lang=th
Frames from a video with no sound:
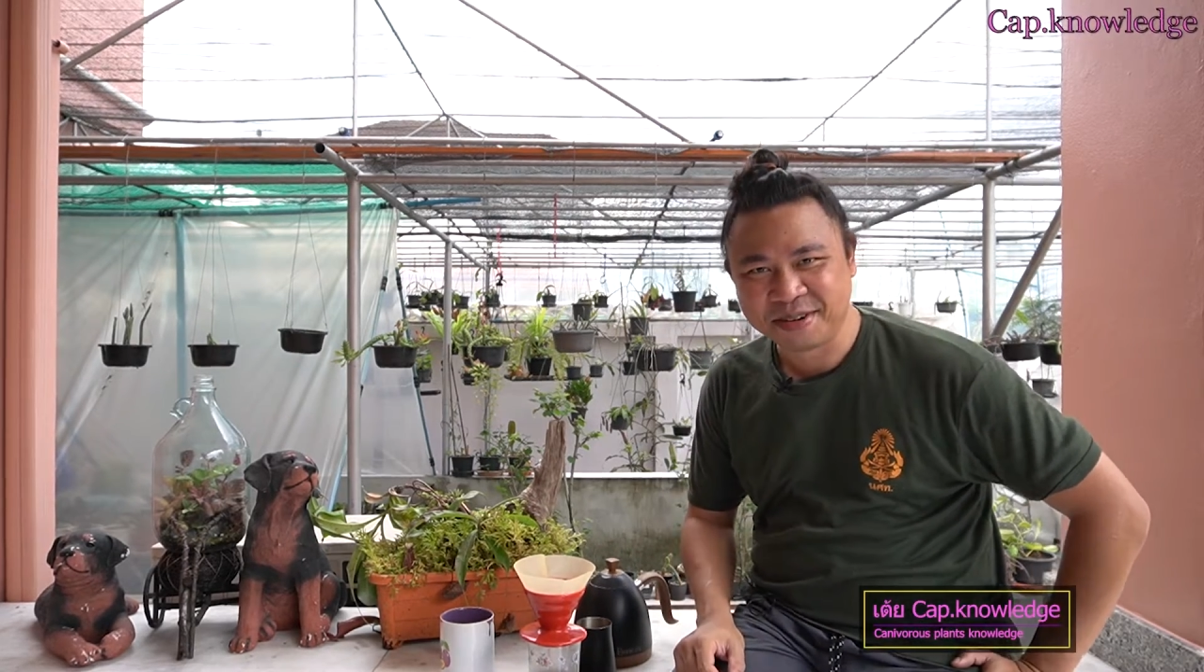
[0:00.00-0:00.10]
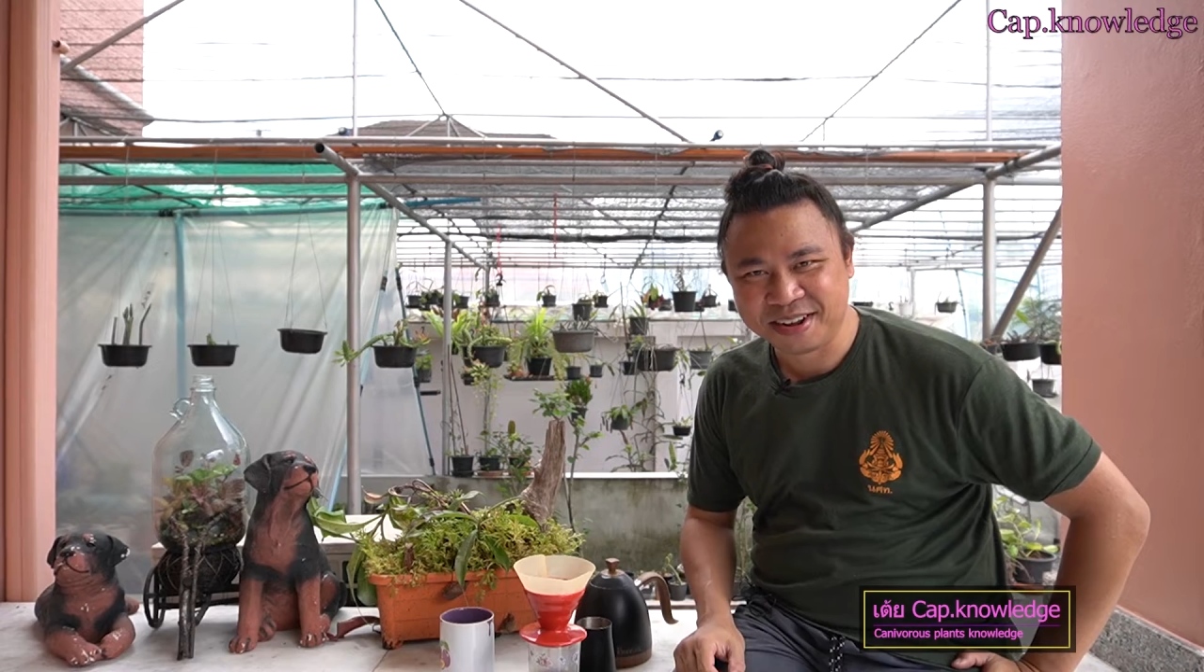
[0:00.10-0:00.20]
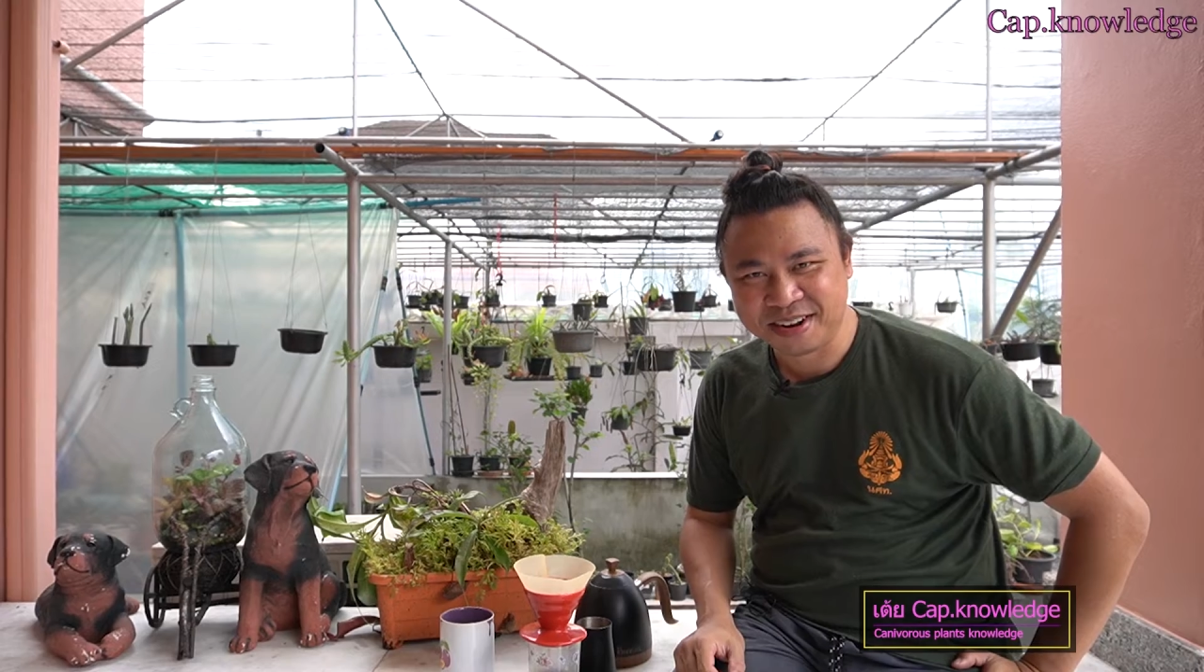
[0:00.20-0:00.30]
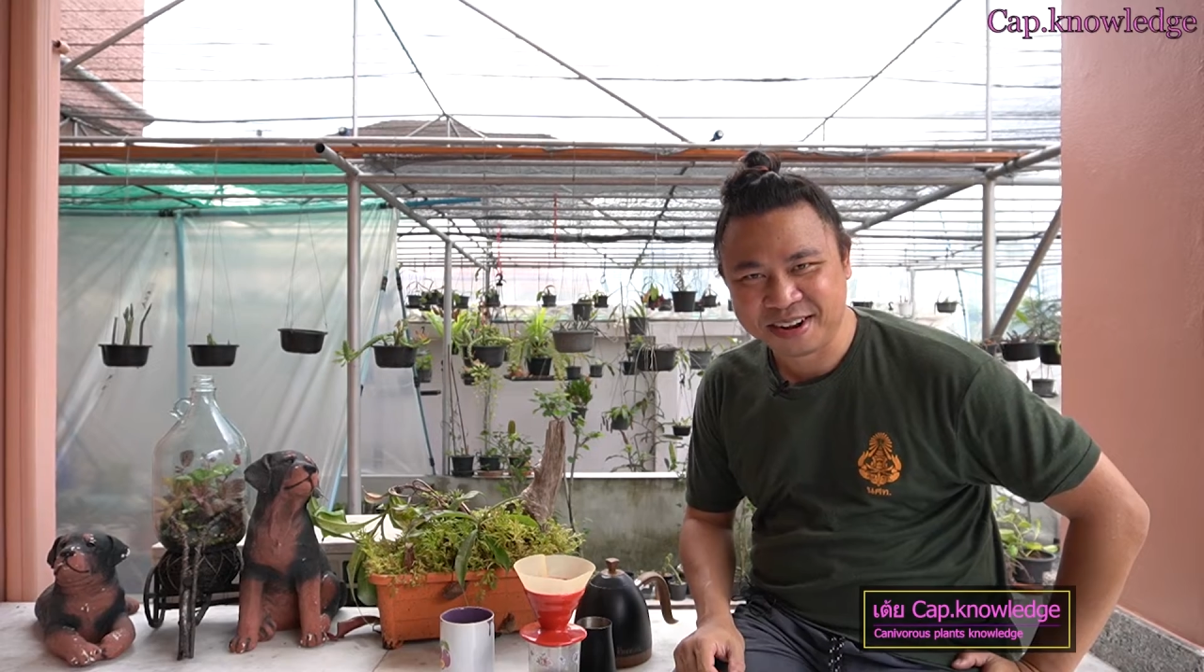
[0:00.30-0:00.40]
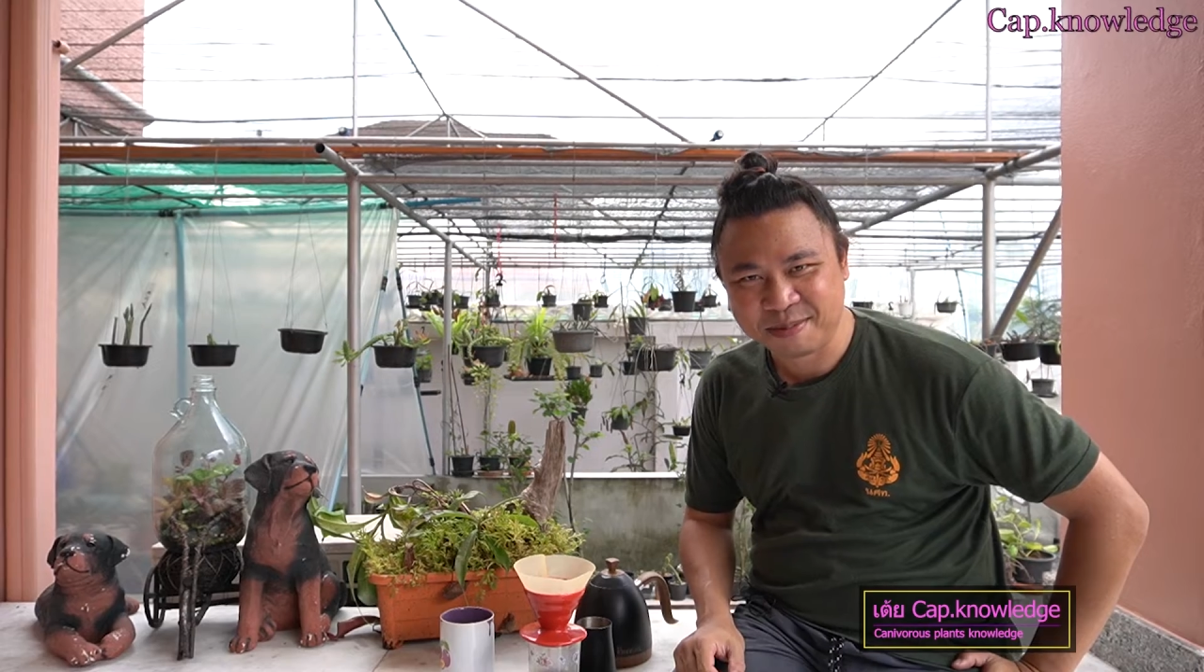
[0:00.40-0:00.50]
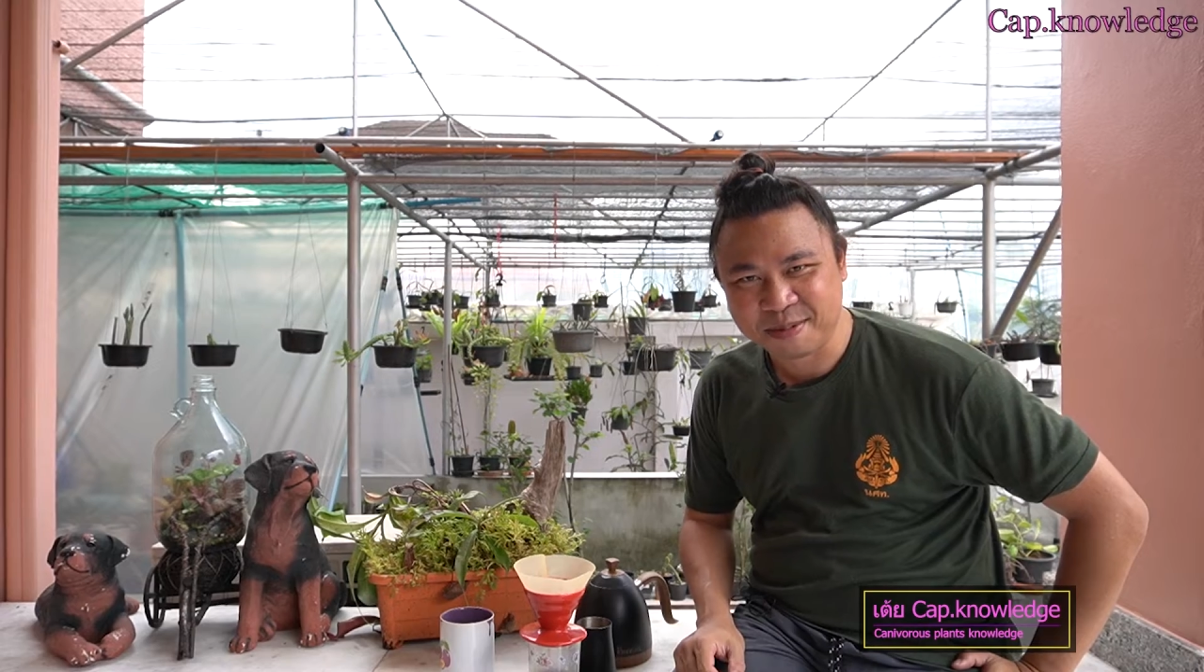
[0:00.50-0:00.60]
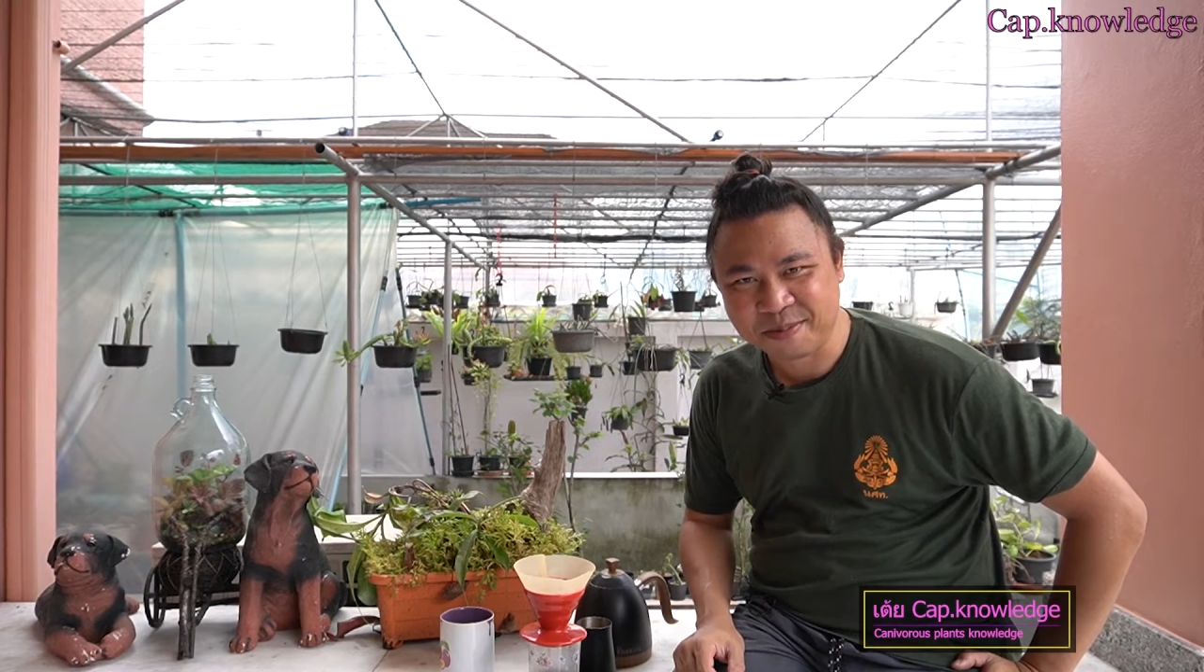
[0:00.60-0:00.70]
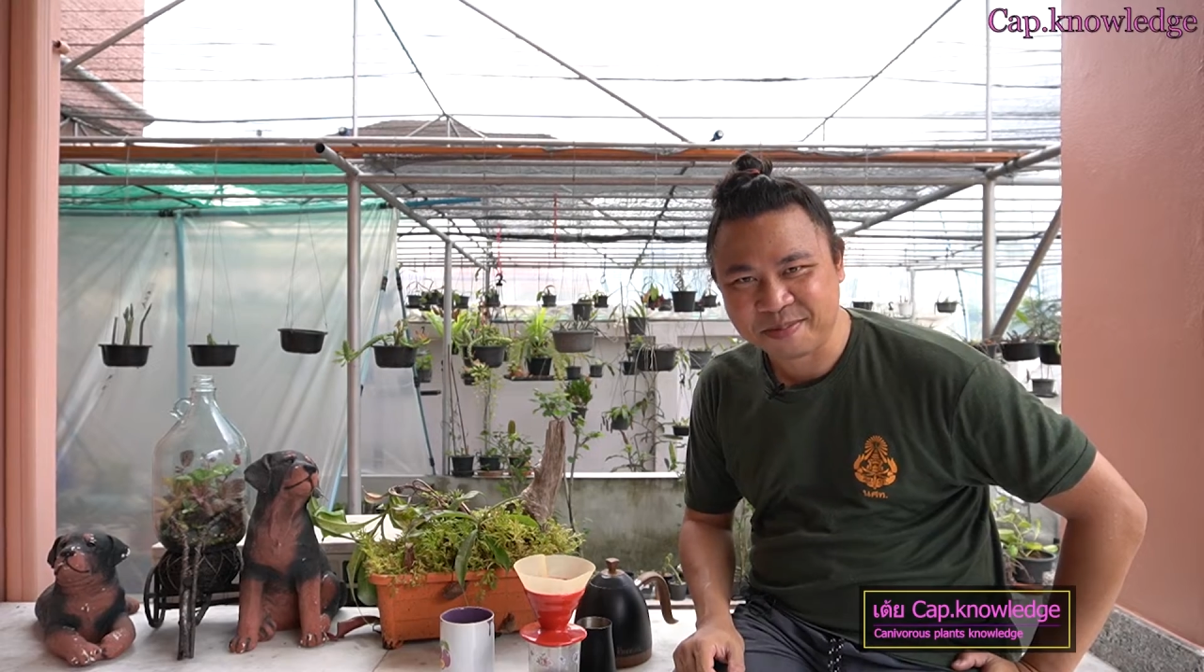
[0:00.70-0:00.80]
อเดตนะครับผ